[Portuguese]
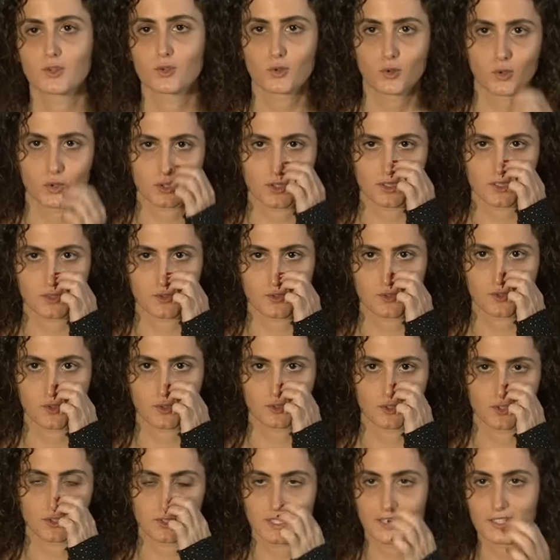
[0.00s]
todos os
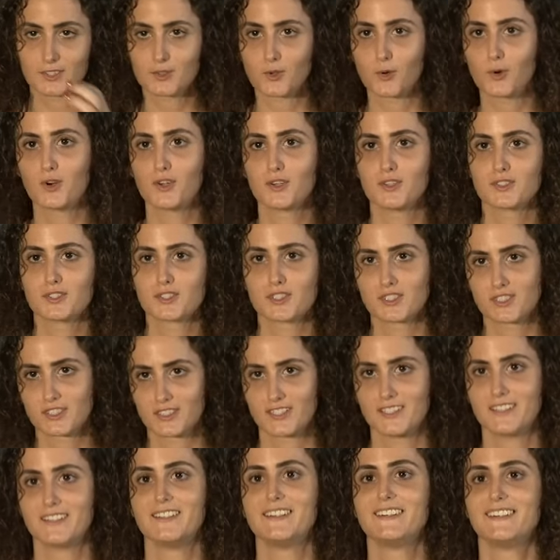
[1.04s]
outros entornos
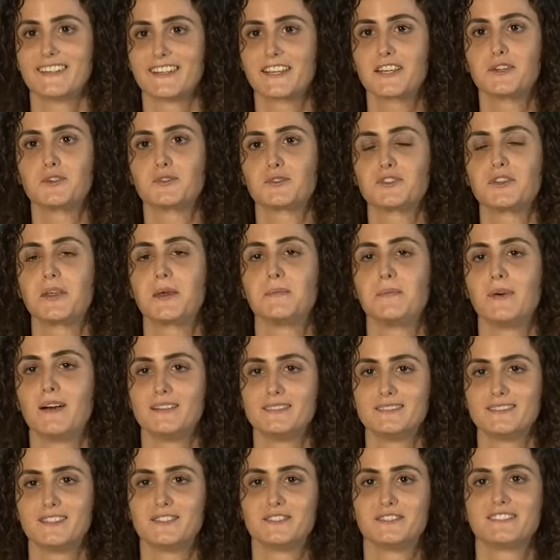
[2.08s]
que nos
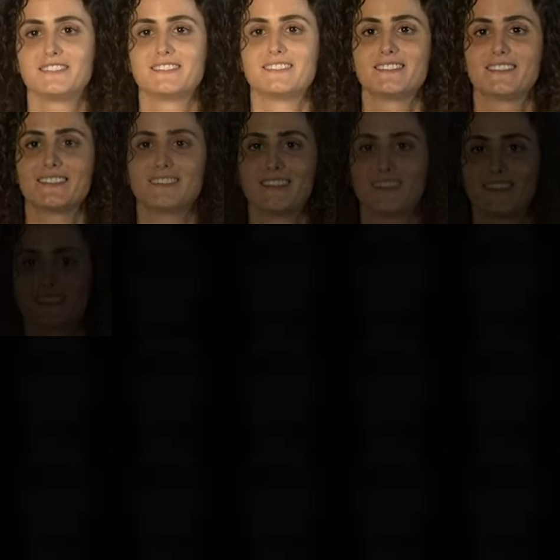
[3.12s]
demandam, assim, né?